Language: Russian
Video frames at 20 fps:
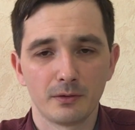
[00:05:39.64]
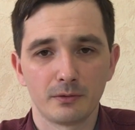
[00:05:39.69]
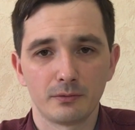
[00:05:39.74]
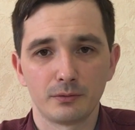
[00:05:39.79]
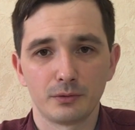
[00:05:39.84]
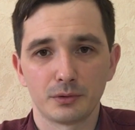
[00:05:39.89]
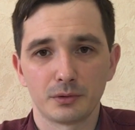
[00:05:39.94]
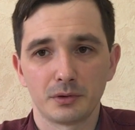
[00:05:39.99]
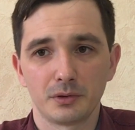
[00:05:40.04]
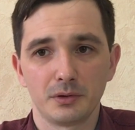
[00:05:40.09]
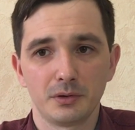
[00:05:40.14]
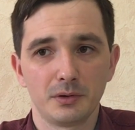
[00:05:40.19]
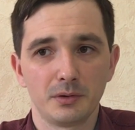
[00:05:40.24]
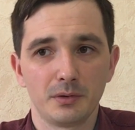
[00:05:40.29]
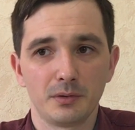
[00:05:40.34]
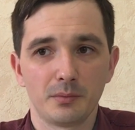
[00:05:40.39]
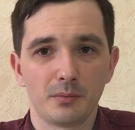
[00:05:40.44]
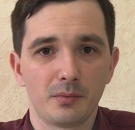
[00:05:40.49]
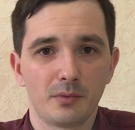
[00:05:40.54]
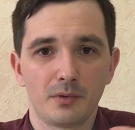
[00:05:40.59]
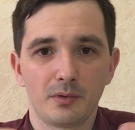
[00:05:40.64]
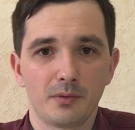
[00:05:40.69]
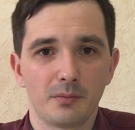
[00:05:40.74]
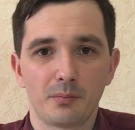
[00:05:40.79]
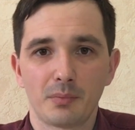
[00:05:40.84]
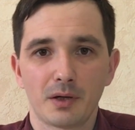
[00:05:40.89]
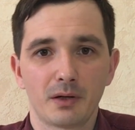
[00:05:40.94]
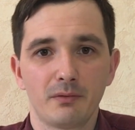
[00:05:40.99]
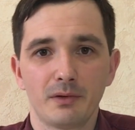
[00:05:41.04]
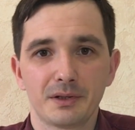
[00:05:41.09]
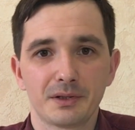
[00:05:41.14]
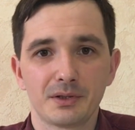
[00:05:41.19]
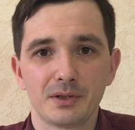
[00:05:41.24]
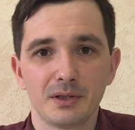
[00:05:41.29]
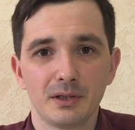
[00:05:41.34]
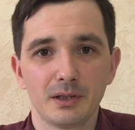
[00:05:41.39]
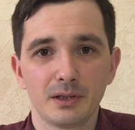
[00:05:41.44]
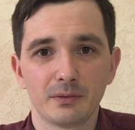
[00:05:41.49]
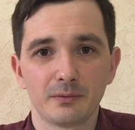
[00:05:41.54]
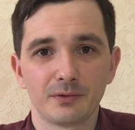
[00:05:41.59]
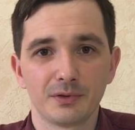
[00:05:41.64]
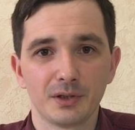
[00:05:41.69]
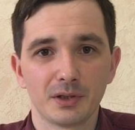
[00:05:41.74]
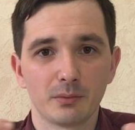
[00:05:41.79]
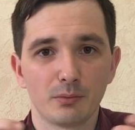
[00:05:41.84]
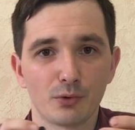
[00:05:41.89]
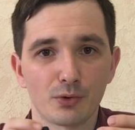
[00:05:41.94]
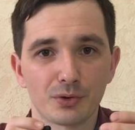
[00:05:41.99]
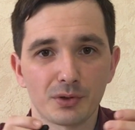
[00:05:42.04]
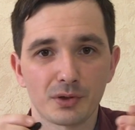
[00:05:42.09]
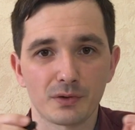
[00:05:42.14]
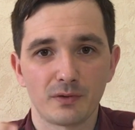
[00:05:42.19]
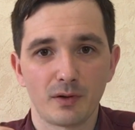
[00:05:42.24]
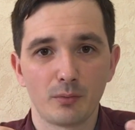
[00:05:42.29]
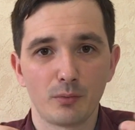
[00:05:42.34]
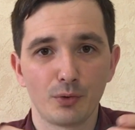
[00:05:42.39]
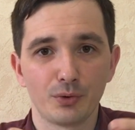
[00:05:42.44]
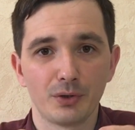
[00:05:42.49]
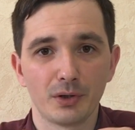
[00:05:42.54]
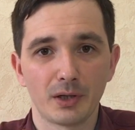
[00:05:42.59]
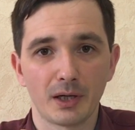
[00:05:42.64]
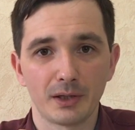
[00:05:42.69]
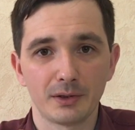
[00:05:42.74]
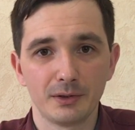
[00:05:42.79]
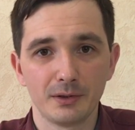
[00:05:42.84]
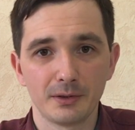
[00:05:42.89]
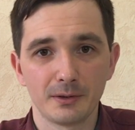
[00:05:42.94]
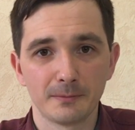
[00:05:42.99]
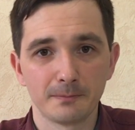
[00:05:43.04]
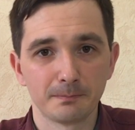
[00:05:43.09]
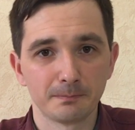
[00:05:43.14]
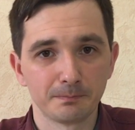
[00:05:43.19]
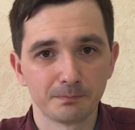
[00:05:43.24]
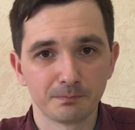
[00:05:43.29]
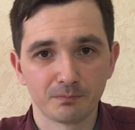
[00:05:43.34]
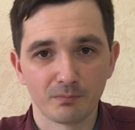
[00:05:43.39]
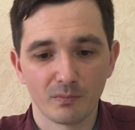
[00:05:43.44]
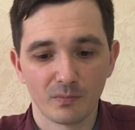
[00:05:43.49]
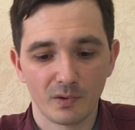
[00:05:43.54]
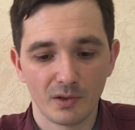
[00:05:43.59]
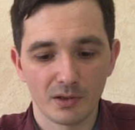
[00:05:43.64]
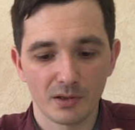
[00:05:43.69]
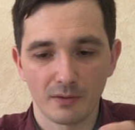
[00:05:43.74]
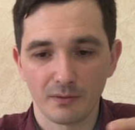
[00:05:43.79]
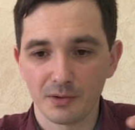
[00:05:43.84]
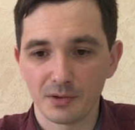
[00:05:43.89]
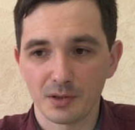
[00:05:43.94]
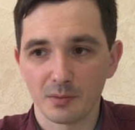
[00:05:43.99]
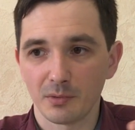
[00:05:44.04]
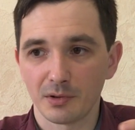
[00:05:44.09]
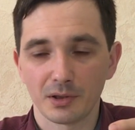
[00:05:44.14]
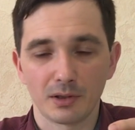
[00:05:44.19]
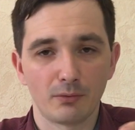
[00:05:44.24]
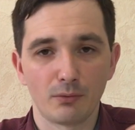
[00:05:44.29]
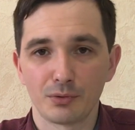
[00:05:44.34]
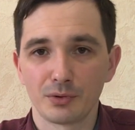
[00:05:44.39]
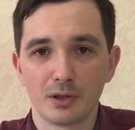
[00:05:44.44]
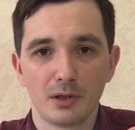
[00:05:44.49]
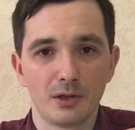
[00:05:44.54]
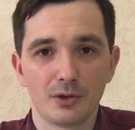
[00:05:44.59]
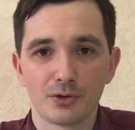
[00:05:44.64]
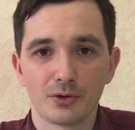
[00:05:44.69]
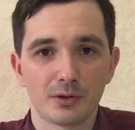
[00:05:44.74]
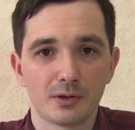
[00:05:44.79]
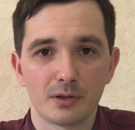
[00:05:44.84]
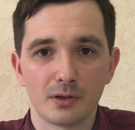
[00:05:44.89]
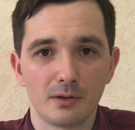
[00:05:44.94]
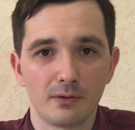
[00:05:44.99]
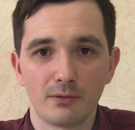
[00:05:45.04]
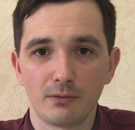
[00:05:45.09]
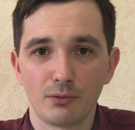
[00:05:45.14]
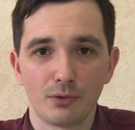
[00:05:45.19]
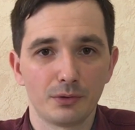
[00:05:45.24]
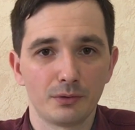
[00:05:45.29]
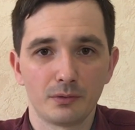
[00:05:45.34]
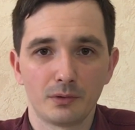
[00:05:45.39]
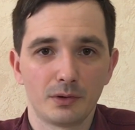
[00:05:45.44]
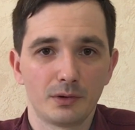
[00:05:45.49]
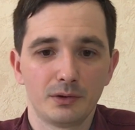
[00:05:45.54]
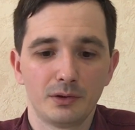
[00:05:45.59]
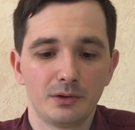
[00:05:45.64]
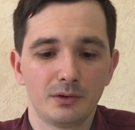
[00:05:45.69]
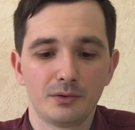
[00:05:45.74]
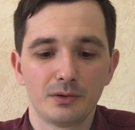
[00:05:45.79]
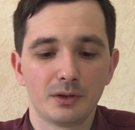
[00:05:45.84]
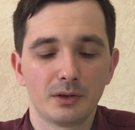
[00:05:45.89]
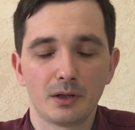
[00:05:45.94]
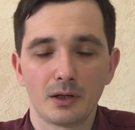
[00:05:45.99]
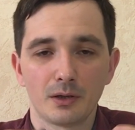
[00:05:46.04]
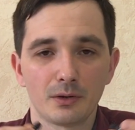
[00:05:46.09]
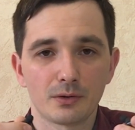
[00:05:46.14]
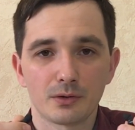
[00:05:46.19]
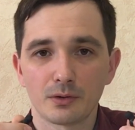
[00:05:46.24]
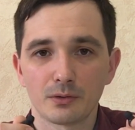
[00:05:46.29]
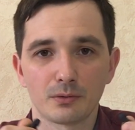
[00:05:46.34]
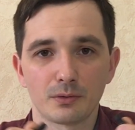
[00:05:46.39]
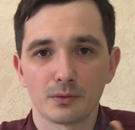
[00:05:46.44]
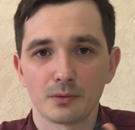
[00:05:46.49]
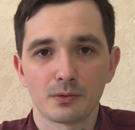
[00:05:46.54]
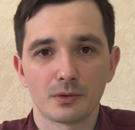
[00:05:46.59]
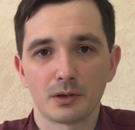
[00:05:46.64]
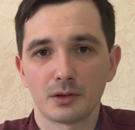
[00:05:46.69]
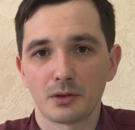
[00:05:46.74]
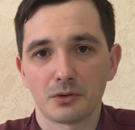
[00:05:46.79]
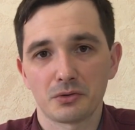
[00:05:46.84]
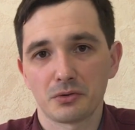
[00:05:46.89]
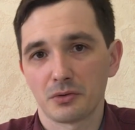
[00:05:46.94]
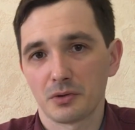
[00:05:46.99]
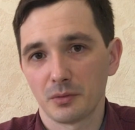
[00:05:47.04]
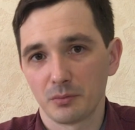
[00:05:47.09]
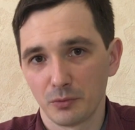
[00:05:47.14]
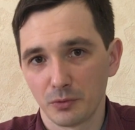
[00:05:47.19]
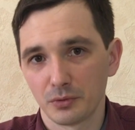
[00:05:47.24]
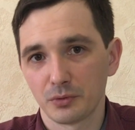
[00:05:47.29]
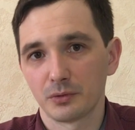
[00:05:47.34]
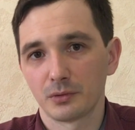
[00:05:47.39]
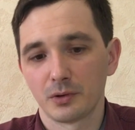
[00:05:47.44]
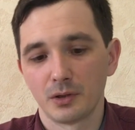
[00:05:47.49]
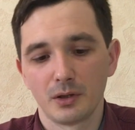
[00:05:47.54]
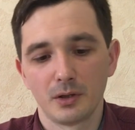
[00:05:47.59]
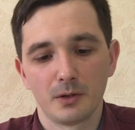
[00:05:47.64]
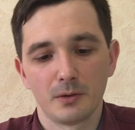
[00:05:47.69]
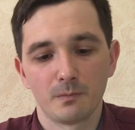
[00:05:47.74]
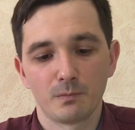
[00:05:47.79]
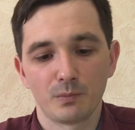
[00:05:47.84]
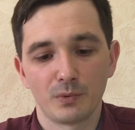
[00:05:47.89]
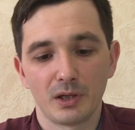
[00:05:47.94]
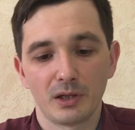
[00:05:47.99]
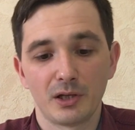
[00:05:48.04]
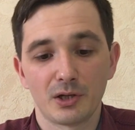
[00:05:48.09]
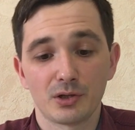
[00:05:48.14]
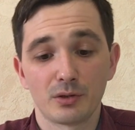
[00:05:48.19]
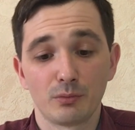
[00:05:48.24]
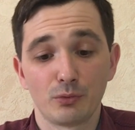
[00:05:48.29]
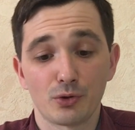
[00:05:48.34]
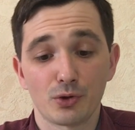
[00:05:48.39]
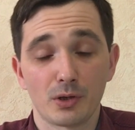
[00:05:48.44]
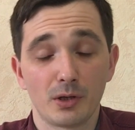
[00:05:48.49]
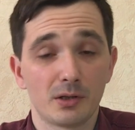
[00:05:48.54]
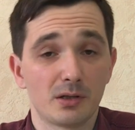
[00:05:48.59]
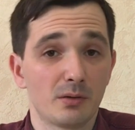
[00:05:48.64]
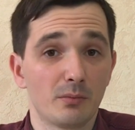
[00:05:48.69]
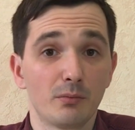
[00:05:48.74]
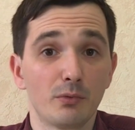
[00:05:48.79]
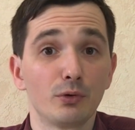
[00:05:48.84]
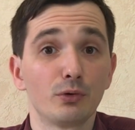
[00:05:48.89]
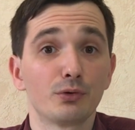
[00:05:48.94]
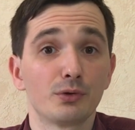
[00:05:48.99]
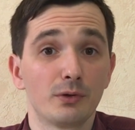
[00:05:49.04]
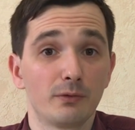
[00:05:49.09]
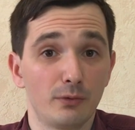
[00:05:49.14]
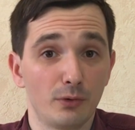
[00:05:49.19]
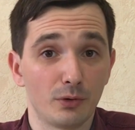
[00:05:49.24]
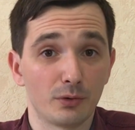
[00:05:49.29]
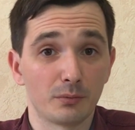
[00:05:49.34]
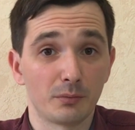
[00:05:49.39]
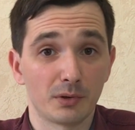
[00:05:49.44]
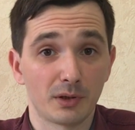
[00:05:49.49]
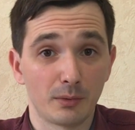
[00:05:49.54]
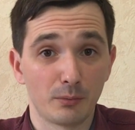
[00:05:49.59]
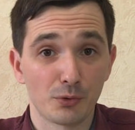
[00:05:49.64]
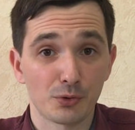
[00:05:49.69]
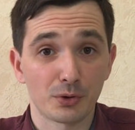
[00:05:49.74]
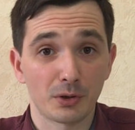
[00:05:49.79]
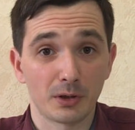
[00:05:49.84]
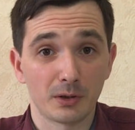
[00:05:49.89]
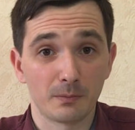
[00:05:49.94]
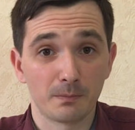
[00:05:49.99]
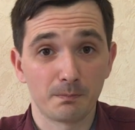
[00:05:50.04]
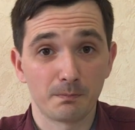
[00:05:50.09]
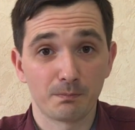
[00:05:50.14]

Вот. И по квартире в них можно свободно ходить независимо от того, где лежит телефон, они не теряются, то есть хорошо работают. Я даже немножко этим был удивлен, потому что